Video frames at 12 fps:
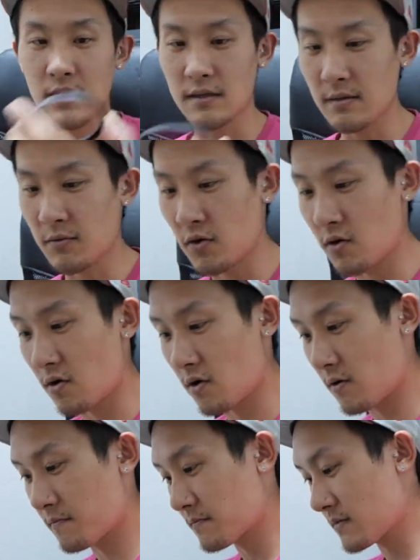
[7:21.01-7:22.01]
で
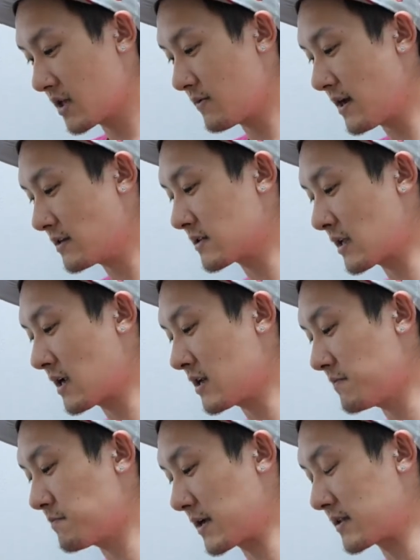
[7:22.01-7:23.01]
も、いわゆる7
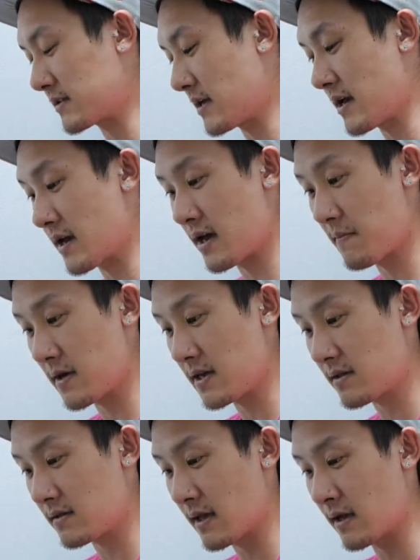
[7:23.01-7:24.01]
ニッパって、やっぱ
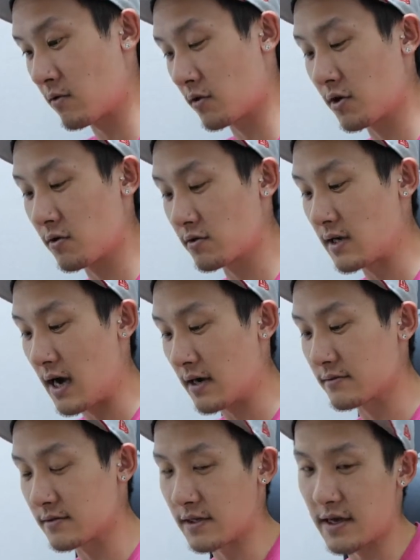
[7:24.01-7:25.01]
1.5 キロぐらいあ
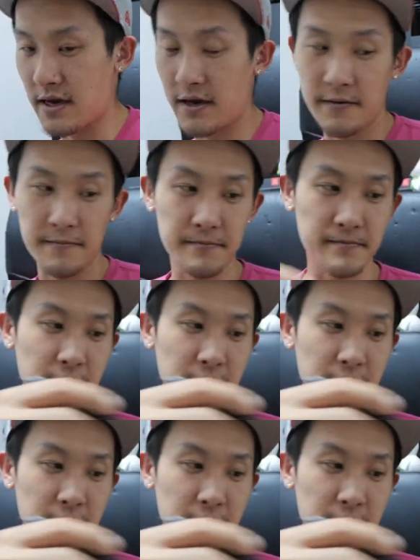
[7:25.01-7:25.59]
るんで、